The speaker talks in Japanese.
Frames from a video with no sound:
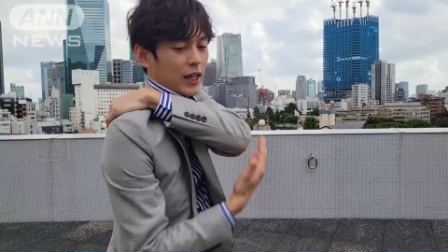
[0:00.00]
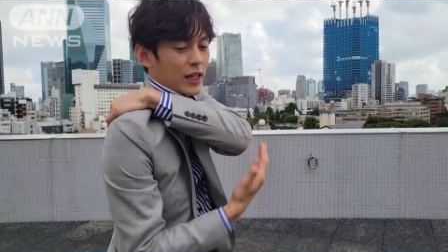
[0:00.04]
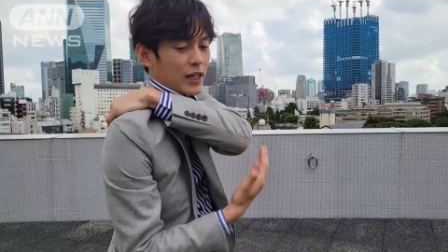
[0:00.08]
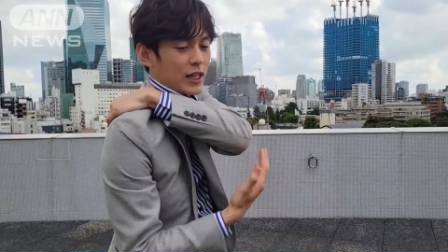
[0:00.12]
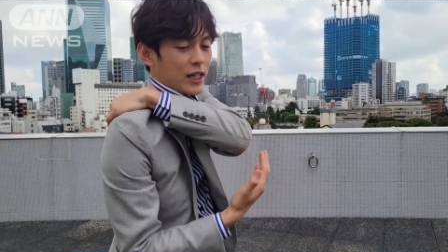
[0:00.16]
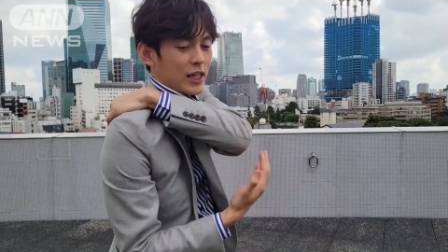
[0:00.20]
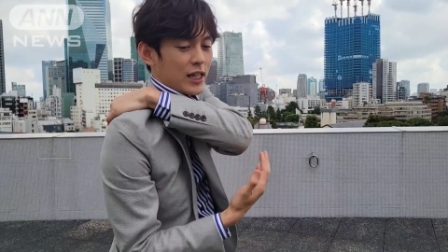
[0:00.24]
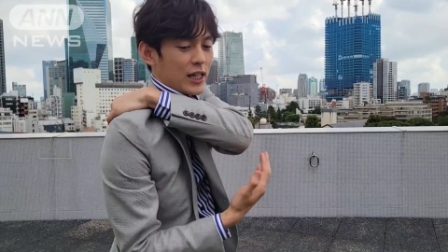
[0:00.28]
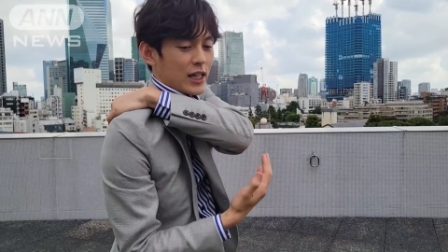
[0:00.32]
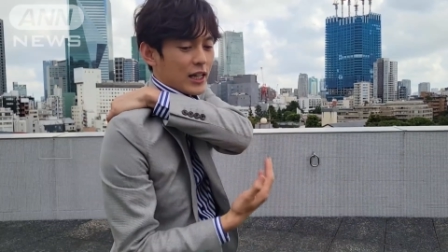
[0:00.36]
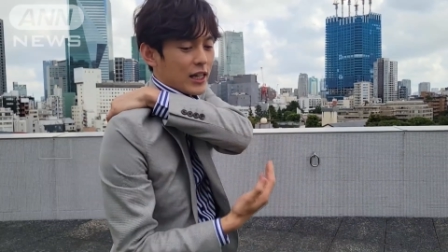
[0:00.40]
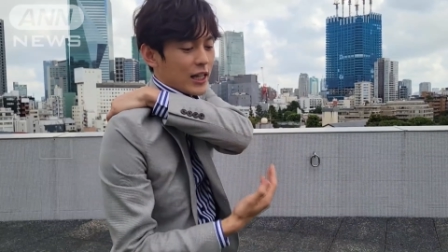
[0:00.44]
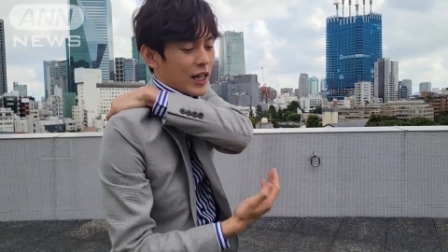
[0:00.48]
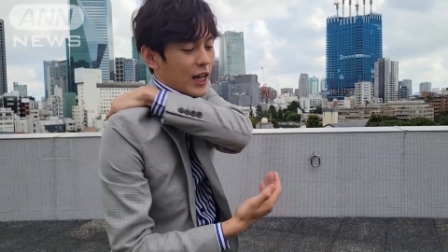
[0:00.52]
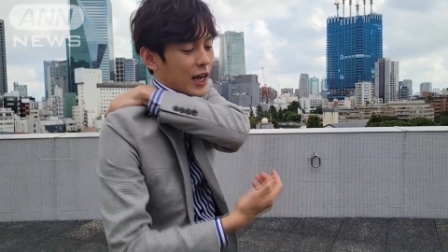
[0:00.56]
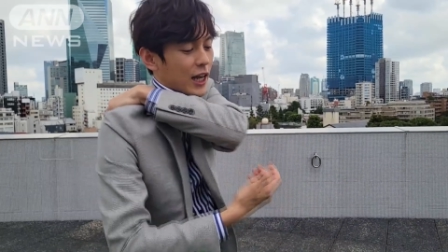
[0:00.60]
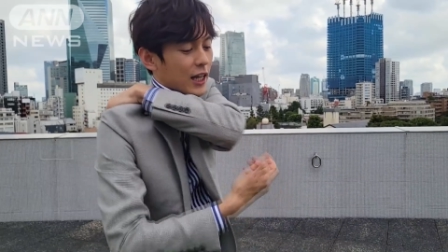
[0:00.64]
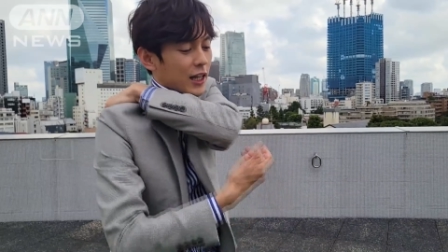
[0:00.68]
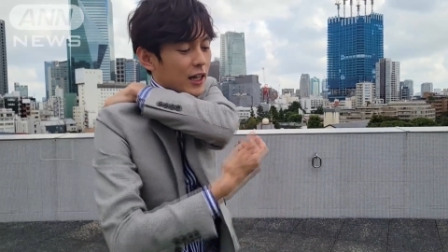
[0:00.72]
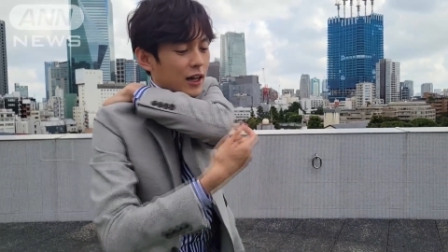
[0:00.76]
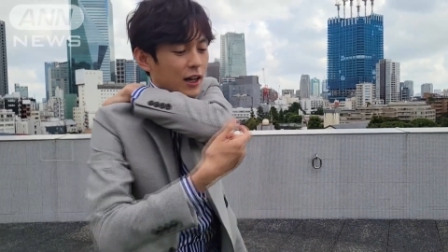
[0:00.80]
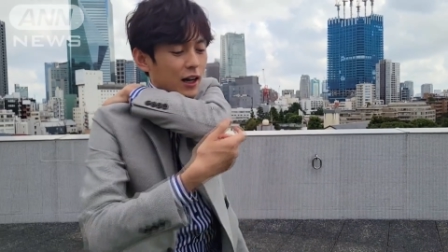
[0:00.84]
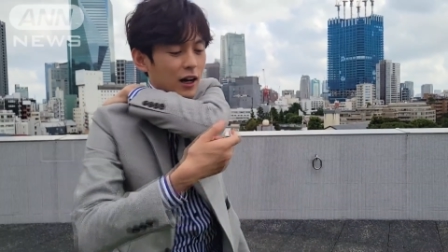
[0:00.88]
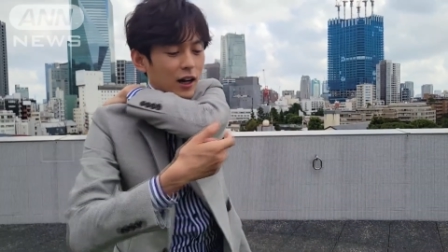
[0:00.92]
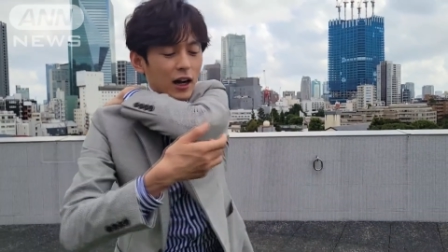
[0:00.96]
て握ってあ
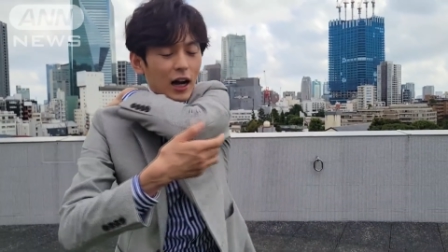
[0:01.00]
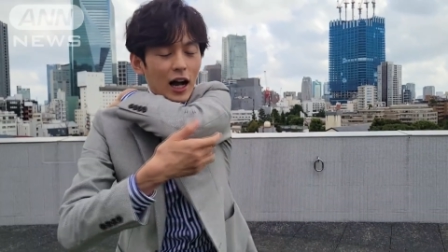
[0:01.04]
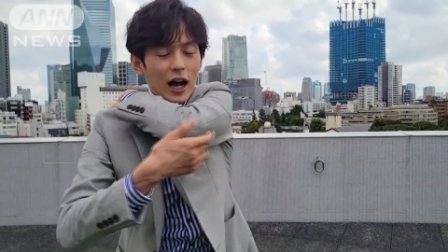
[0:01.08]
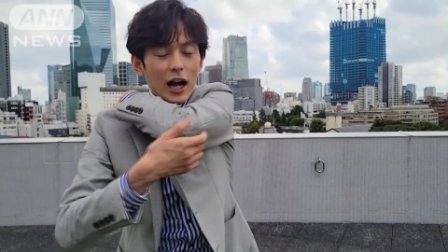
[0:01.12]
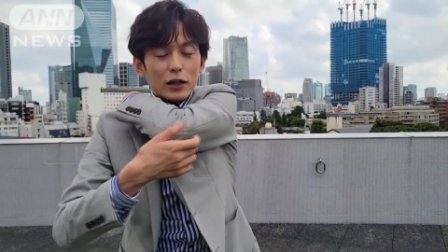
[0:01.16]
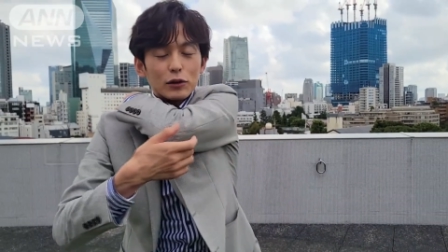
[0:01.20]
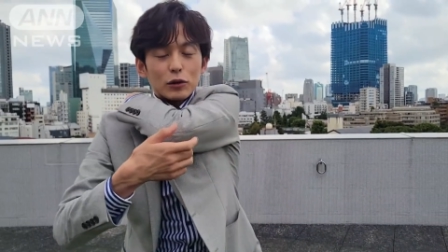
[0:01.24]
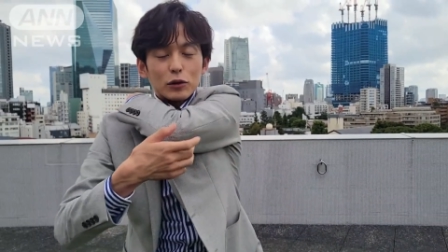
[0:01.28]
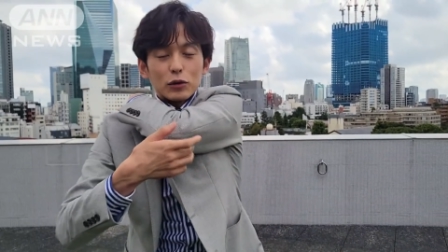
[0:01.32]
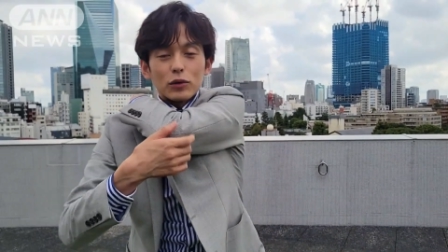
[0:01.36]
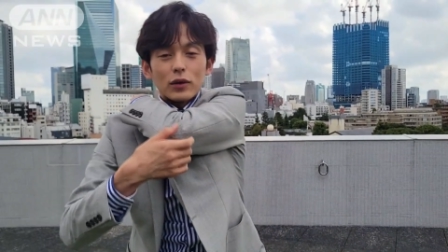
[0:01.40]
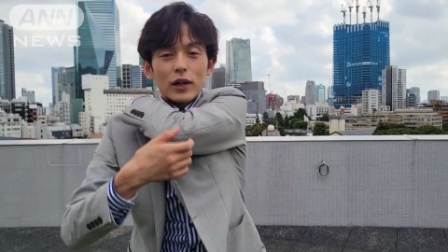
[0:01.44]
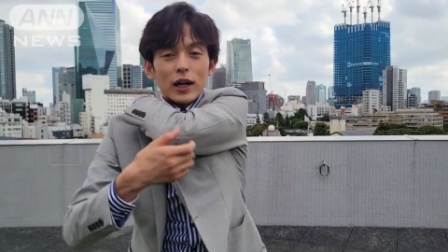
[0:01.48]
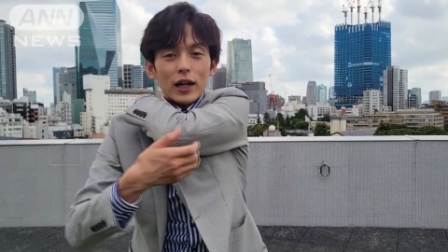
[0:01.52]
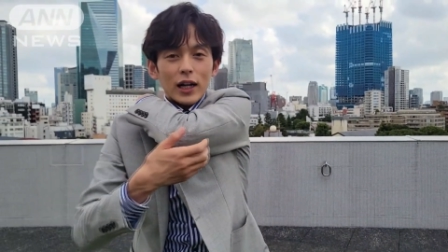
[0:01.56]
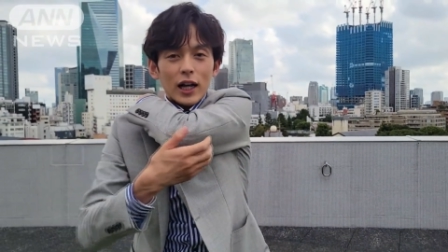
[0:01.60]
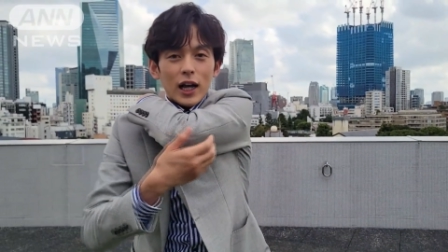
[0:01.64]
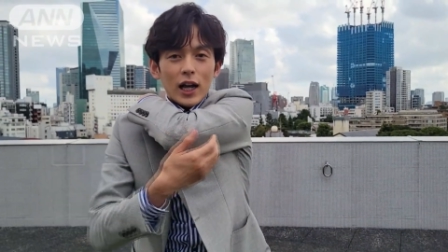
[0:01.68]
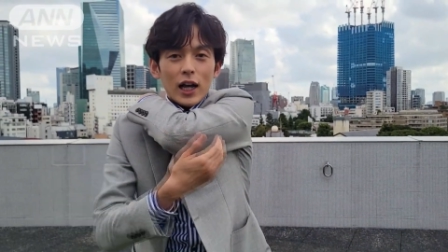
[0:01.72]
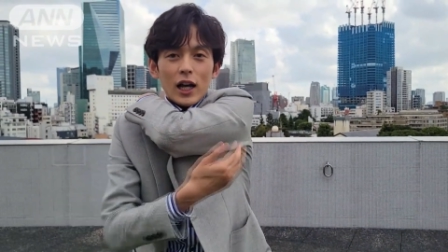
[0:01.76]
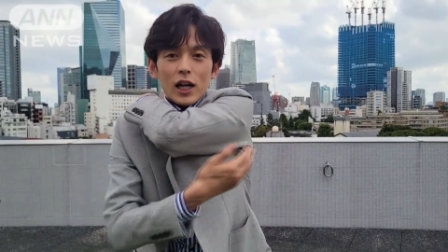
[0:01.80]
げてから書くとかね